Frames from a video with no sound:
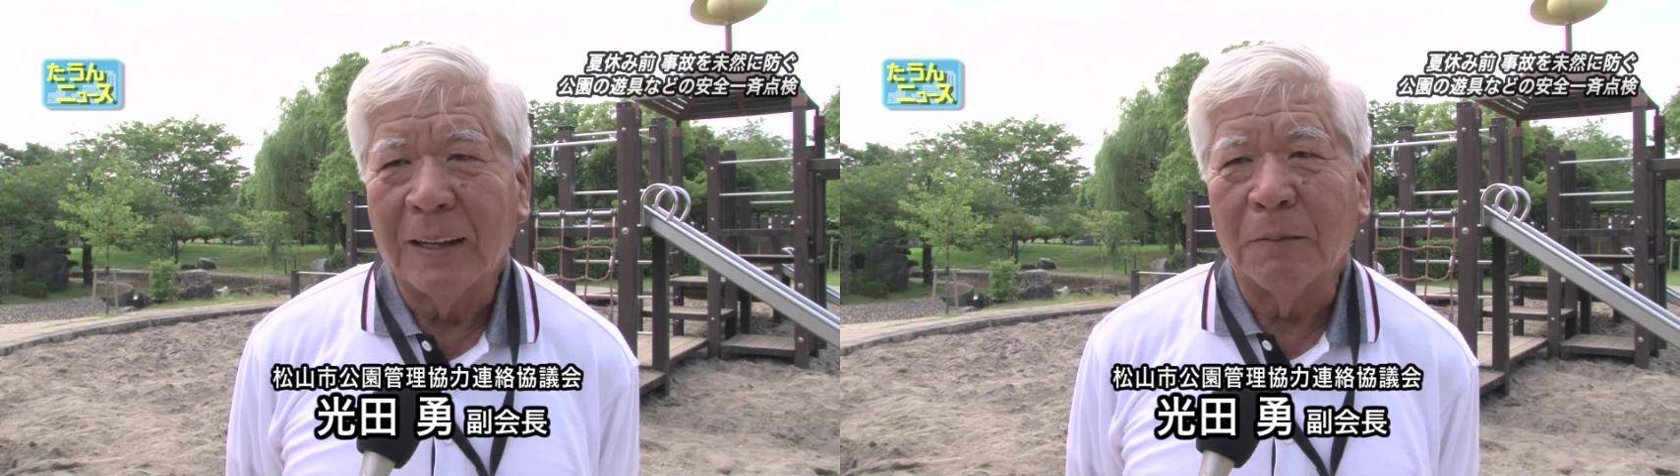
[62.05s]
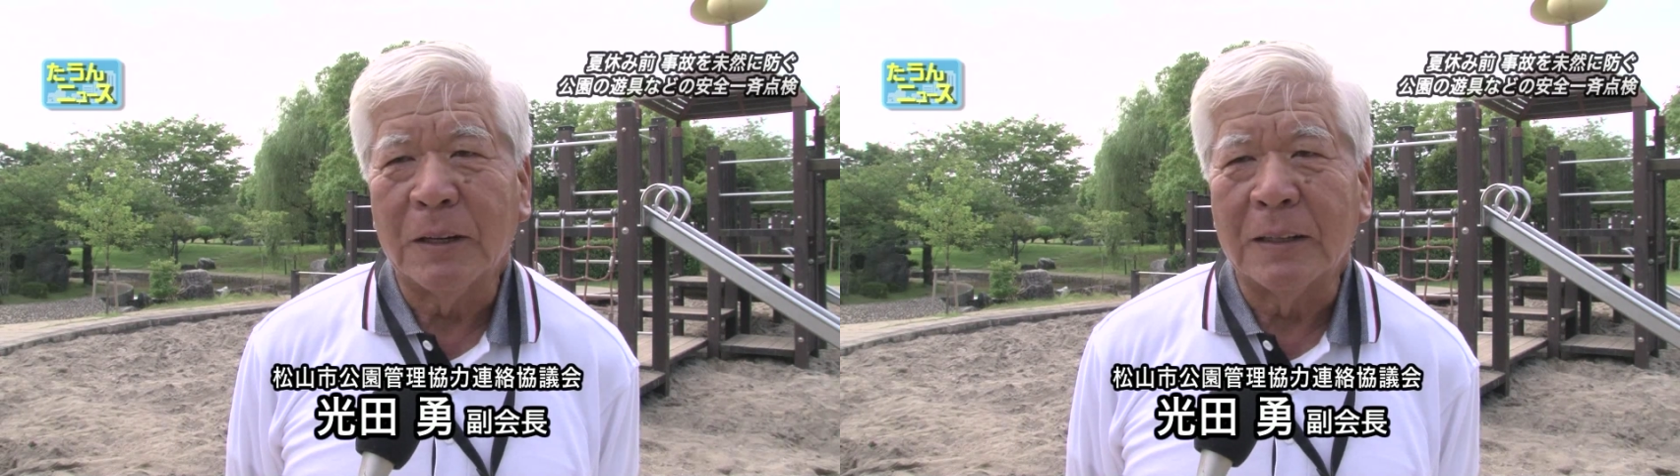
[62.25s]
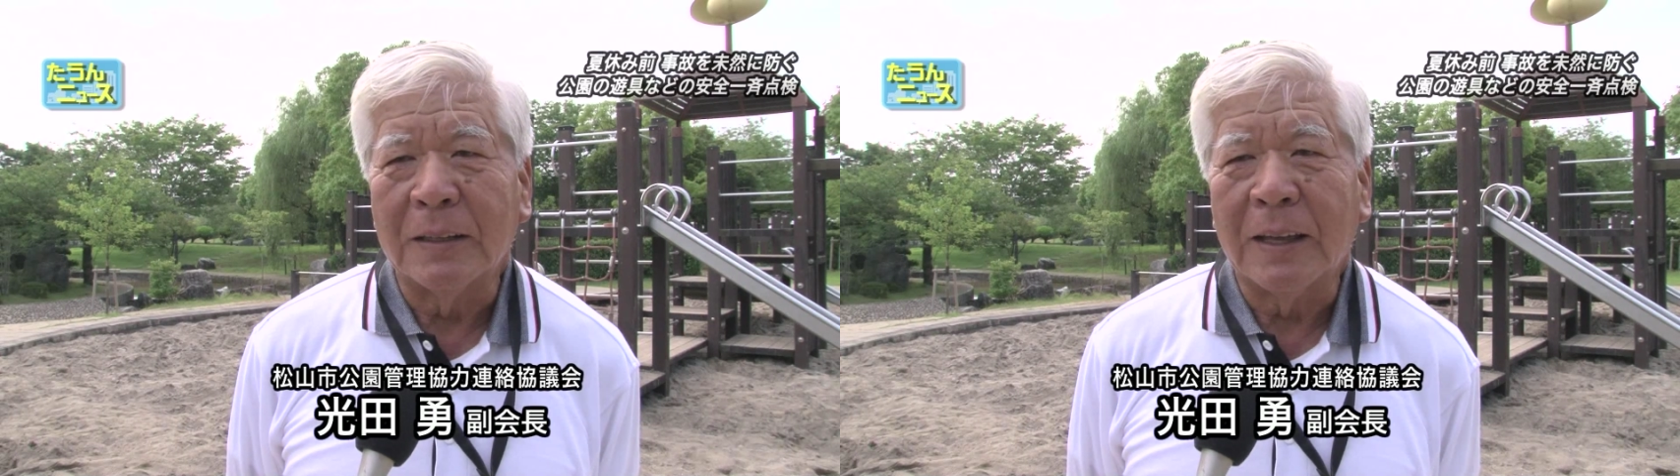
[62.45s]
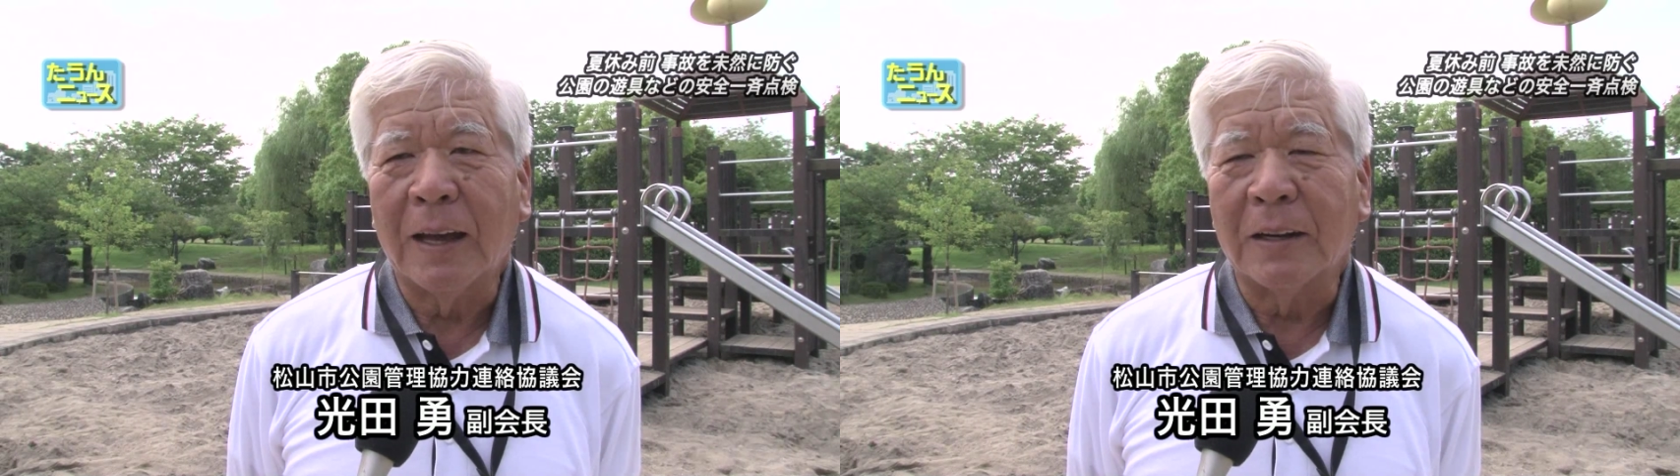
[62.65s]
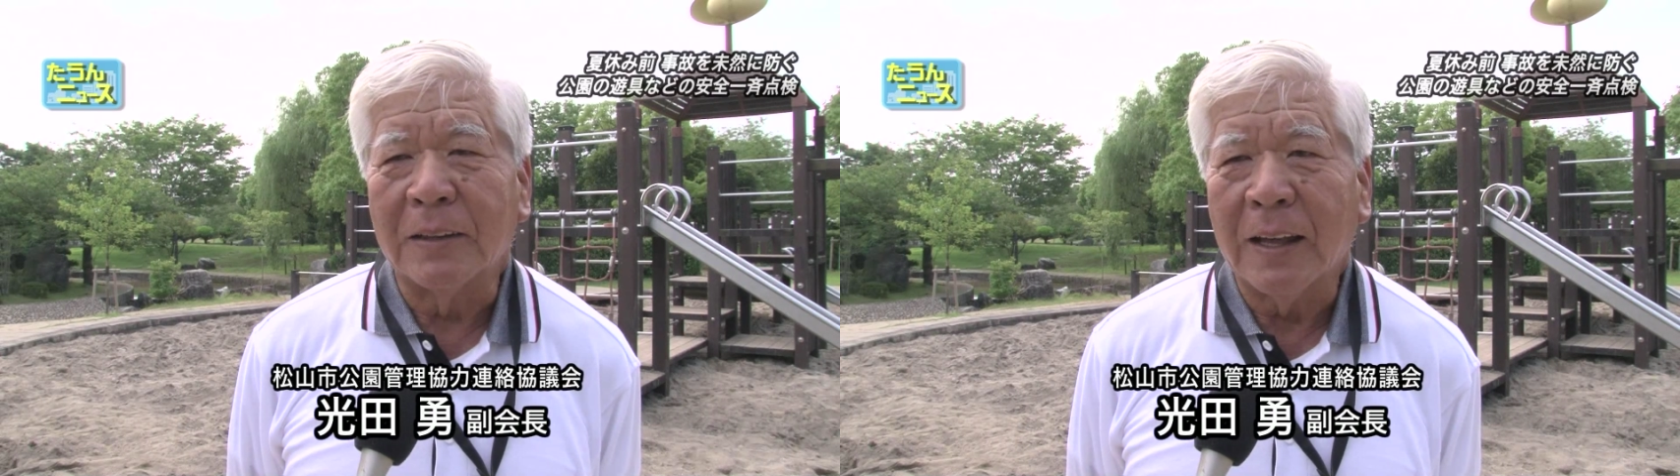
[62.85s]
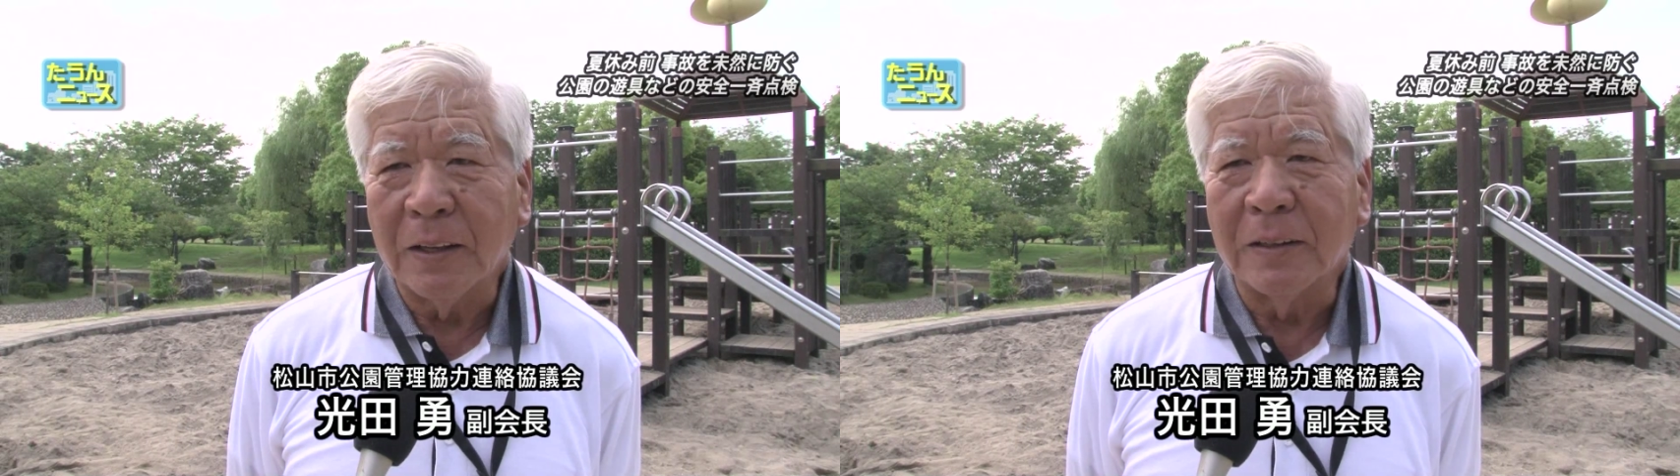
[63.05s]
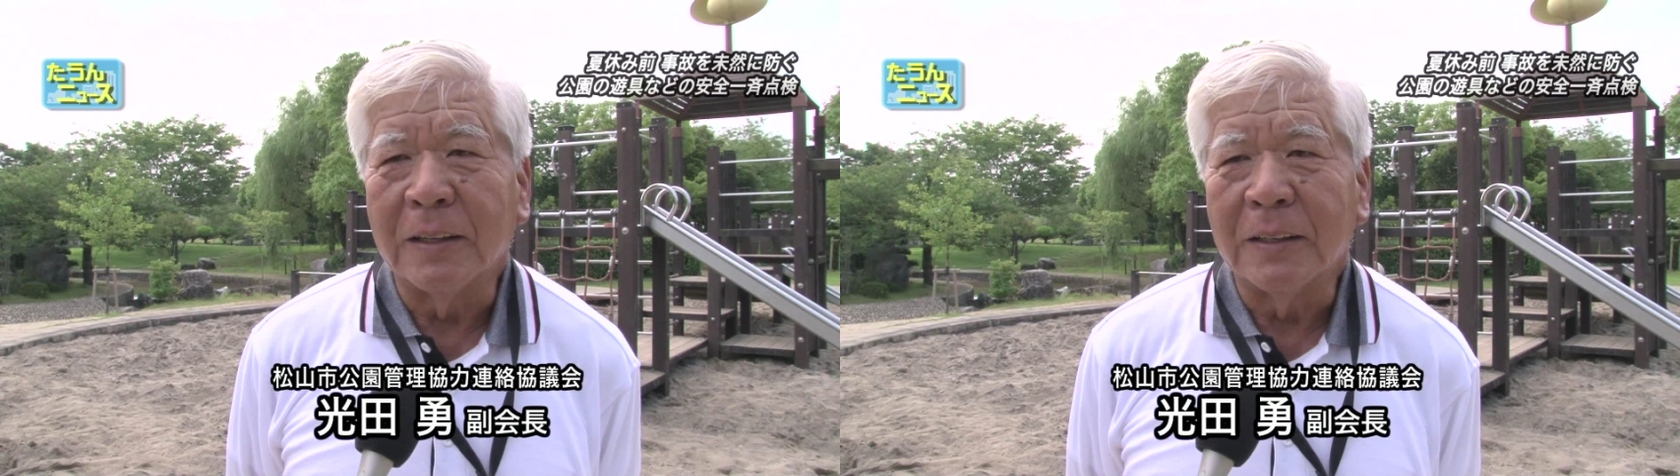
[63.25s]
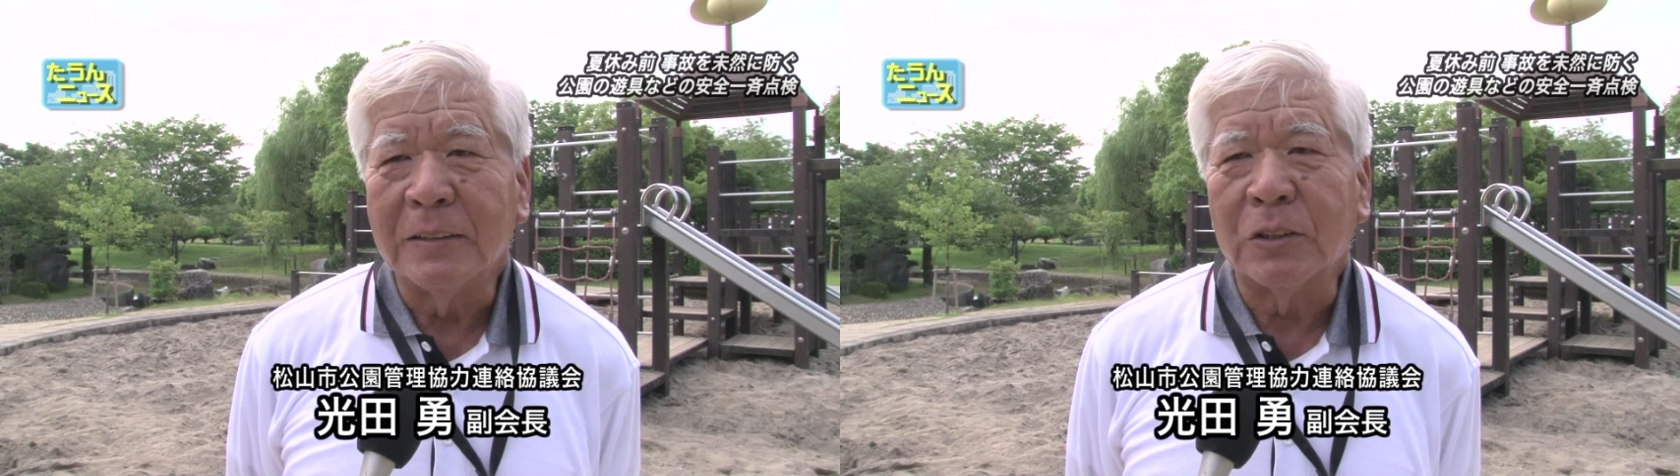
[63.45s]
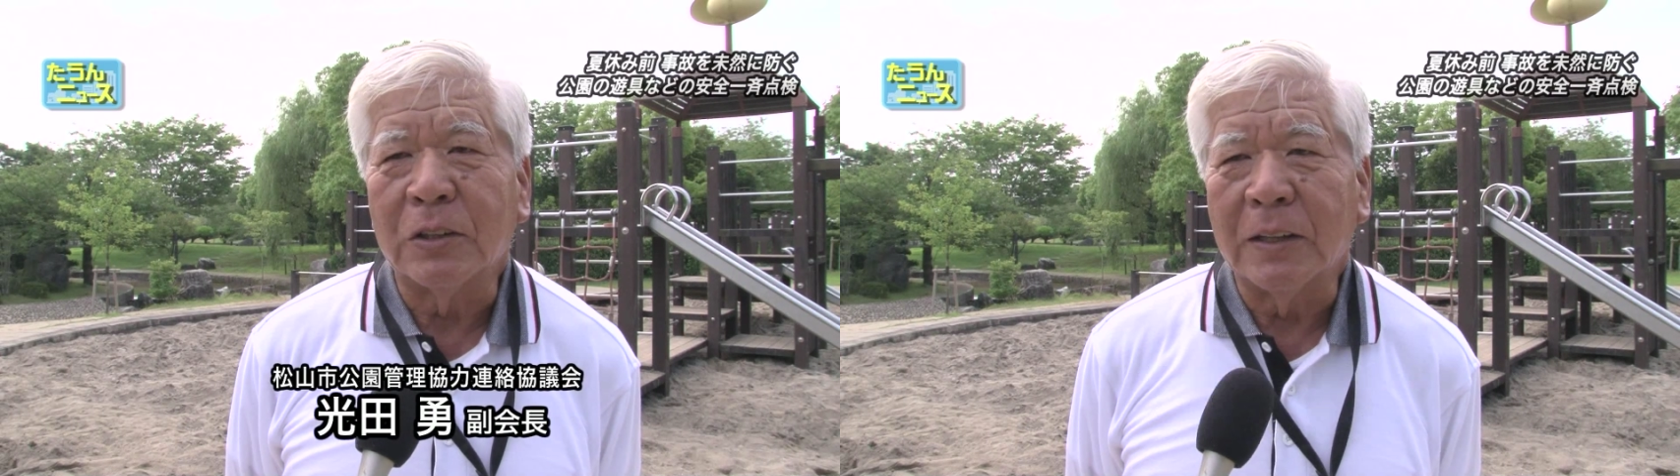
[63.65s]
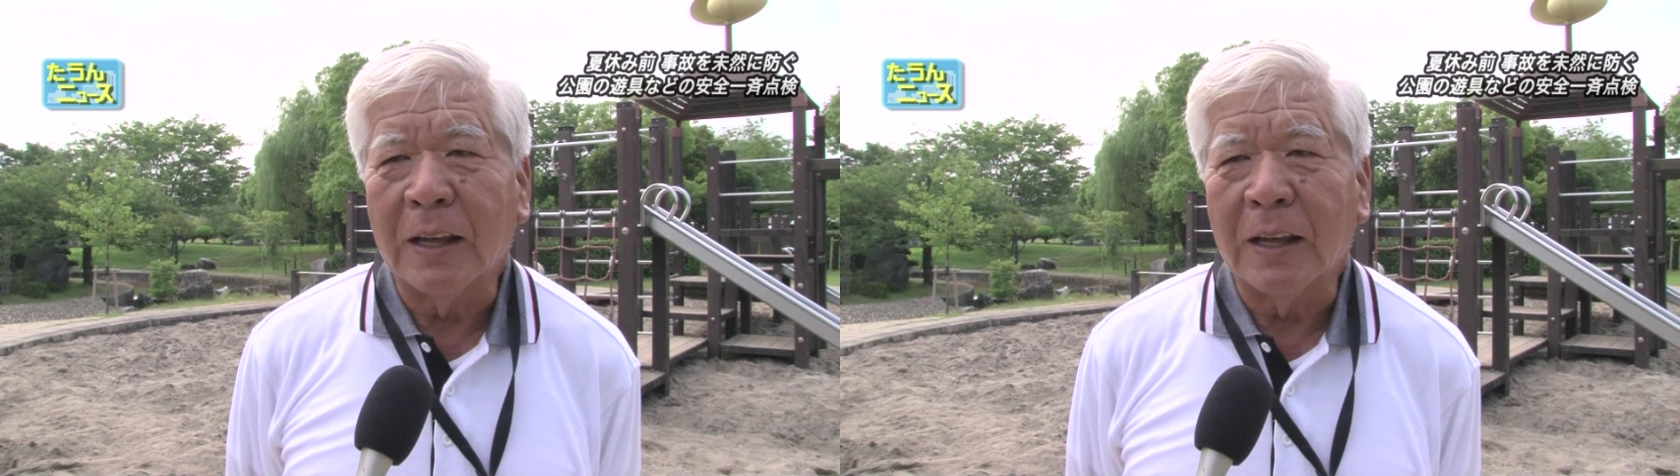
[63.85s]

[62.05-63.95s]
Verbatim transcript: やっぱり怪我のないように事故の